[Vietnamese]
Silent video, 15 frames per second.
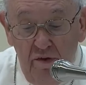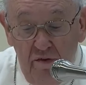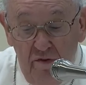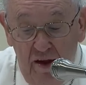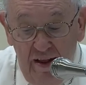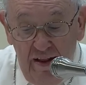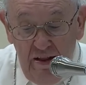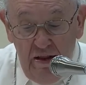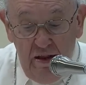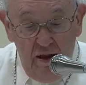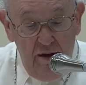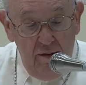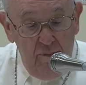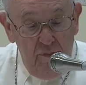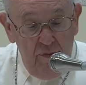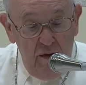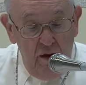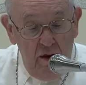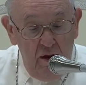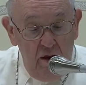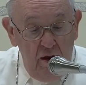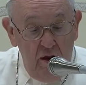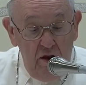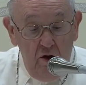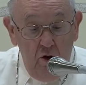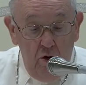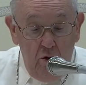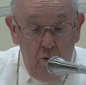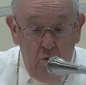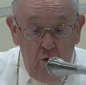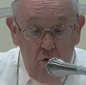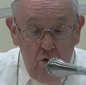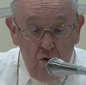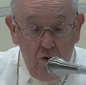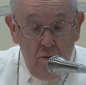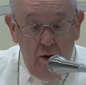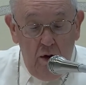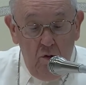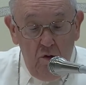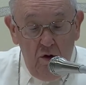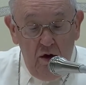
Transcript: Người đặt tay lên vai của thị nhân và trấn an,